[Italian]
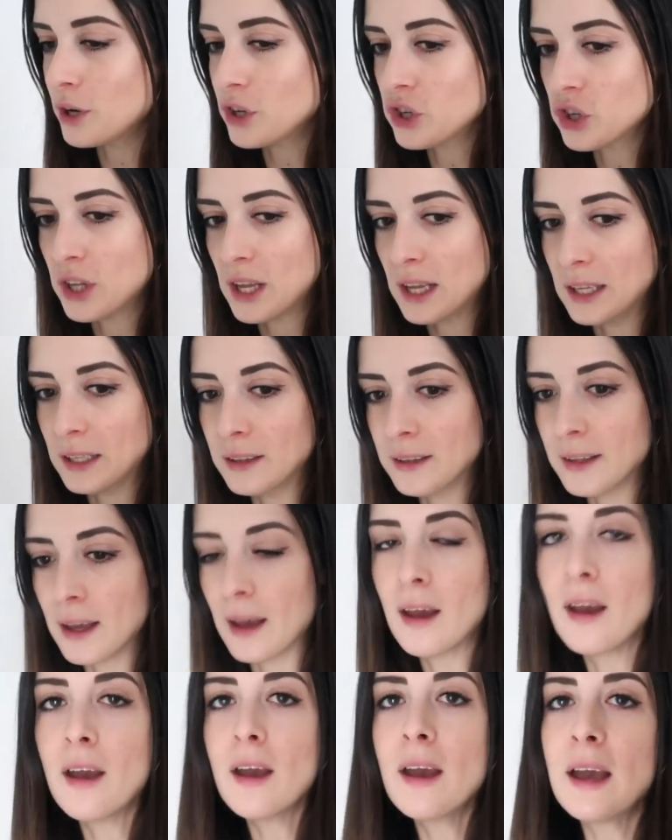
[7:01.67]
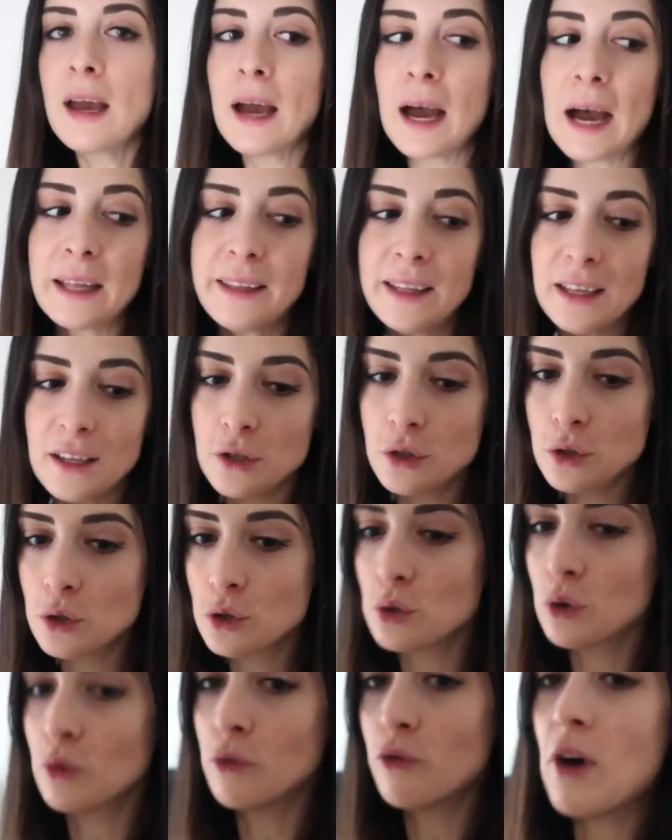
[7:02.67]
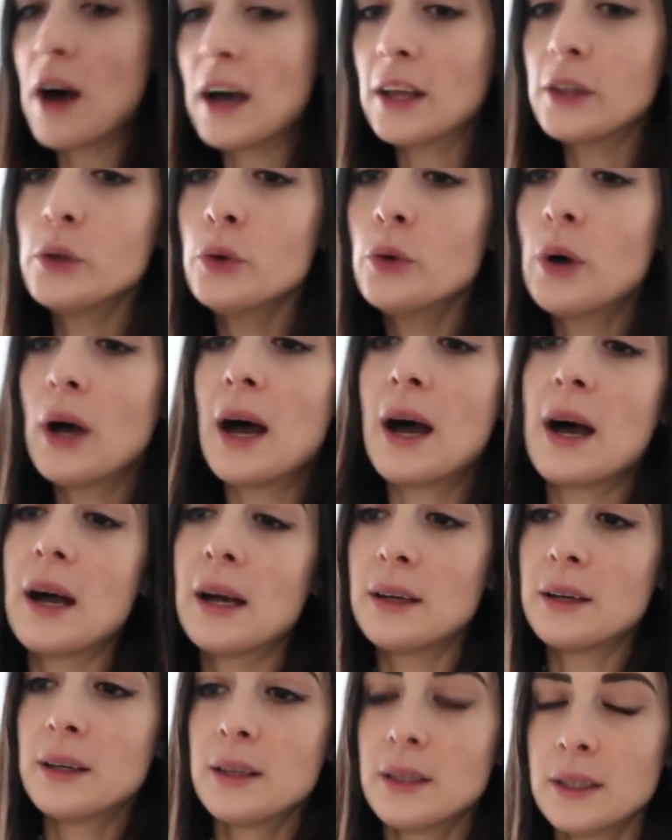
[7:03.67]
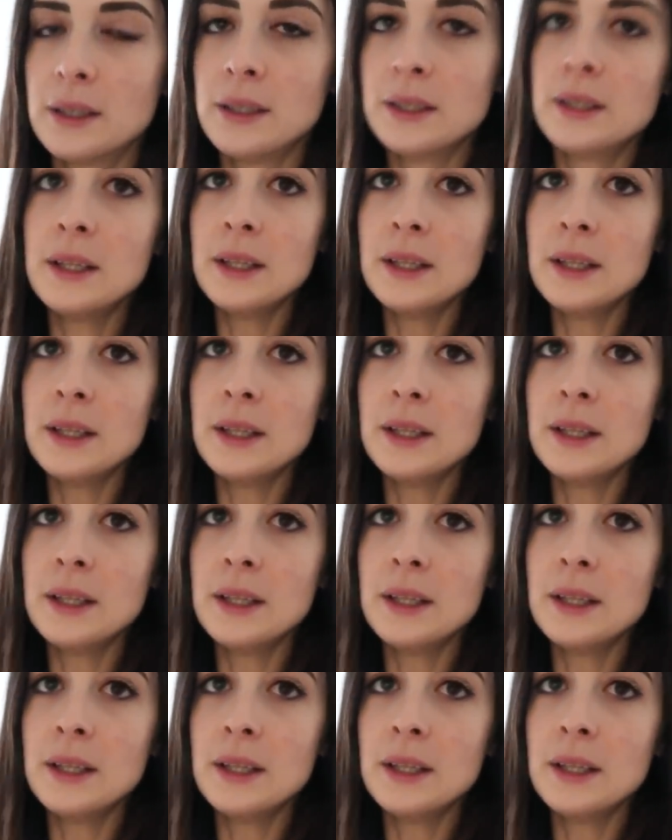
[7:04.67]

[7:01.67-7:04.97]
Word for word: precedente adesso vado a